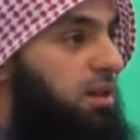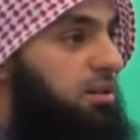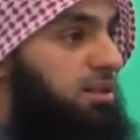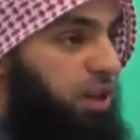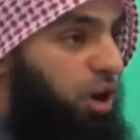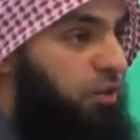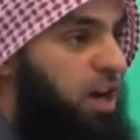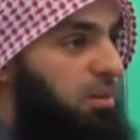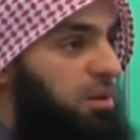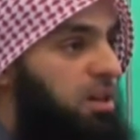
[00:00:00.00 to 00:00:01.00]
Diese
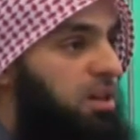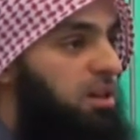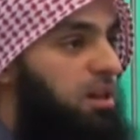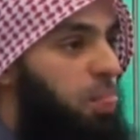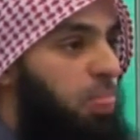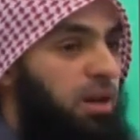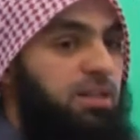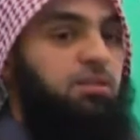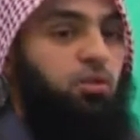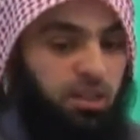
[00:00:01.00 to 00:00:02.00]
Aufgabe
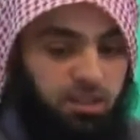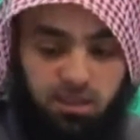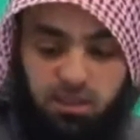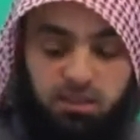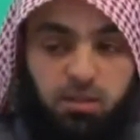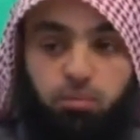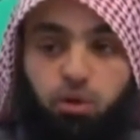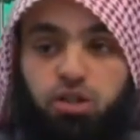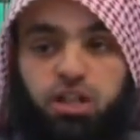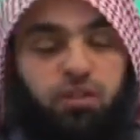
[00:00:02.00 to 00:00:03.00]
ist, oder diese, diese
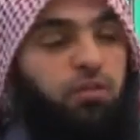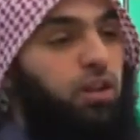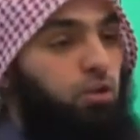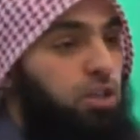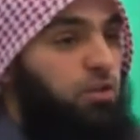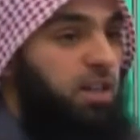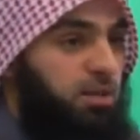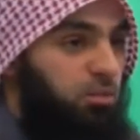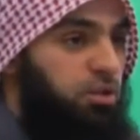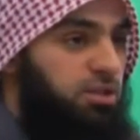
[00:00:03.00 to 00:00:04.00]
Botschaft, die verkündet werden
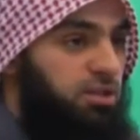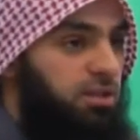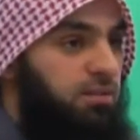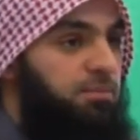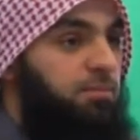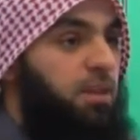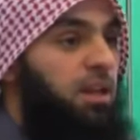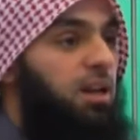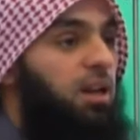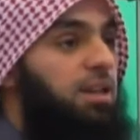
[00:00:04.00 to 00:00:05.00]
muss,
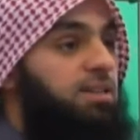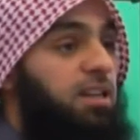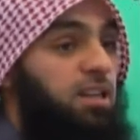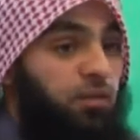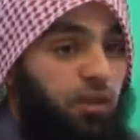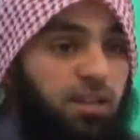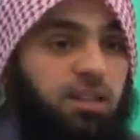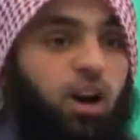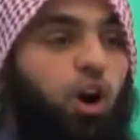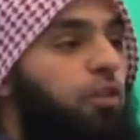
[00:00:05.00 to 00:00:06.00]
ist eine
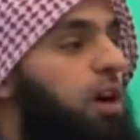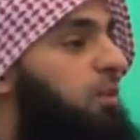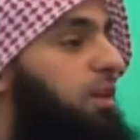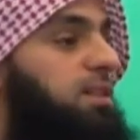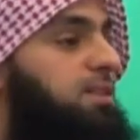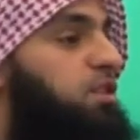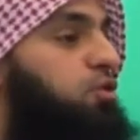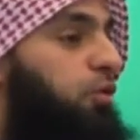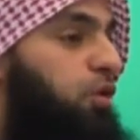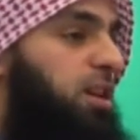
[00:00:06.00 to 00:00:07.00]
gewaltige Aufgabe, weil es nicht
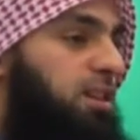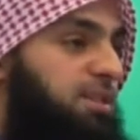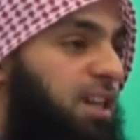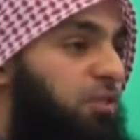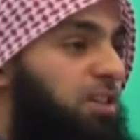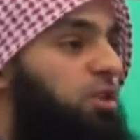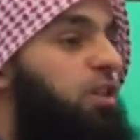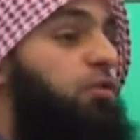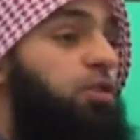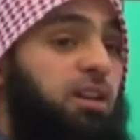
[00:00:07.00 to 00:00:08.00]
nur für ihre Zeit war, sondern
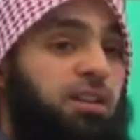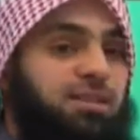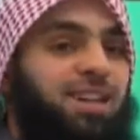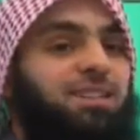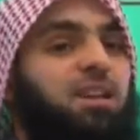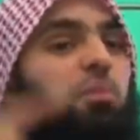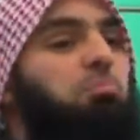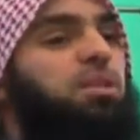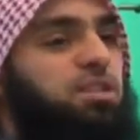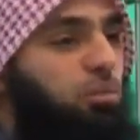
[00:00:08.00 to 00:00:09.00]
für ihre Zeit
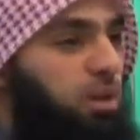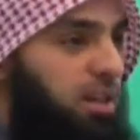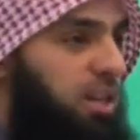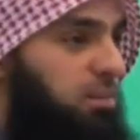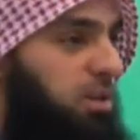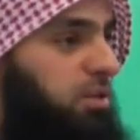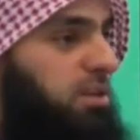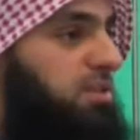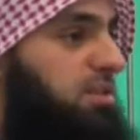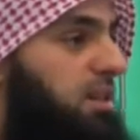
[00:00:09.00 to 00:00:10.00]
bis Yom al-Qiyamah wird
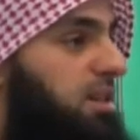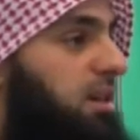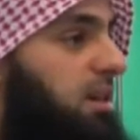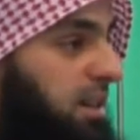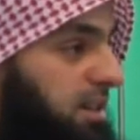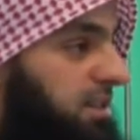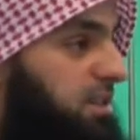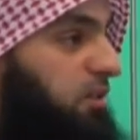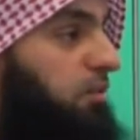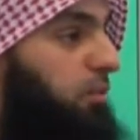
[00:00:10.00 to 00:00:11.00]
es. Yani
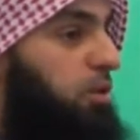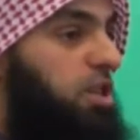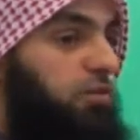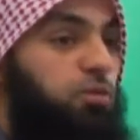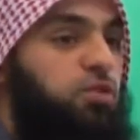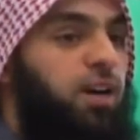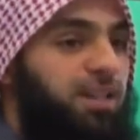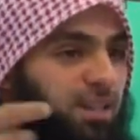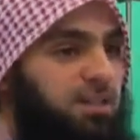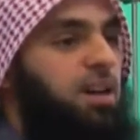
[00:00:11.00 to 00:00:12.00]
diese Botschaft muss
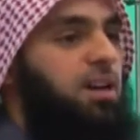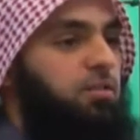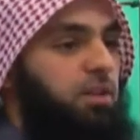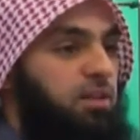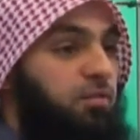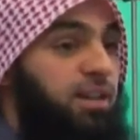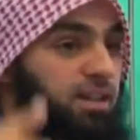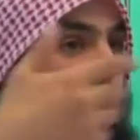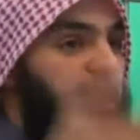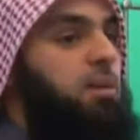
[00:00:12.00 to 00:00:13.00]
weitergetragen werden,
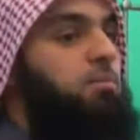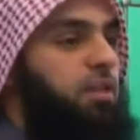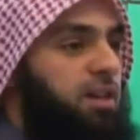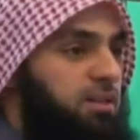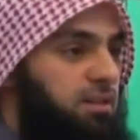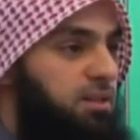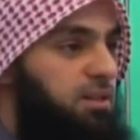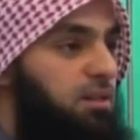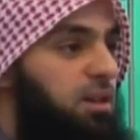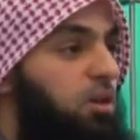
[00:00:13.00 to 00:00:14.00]
weitergegeben werden.
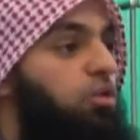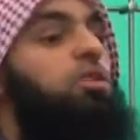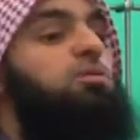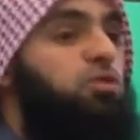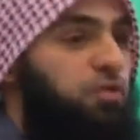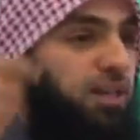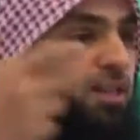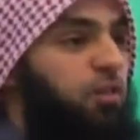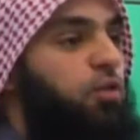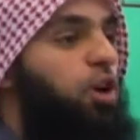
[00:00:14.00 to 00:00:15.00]
Und es muss weiter
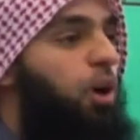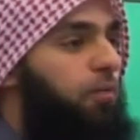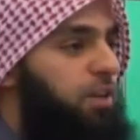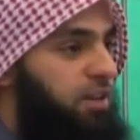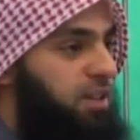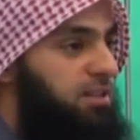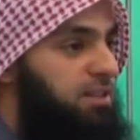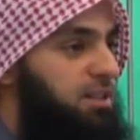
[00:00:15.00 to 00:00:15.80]
dafür geopfert werden.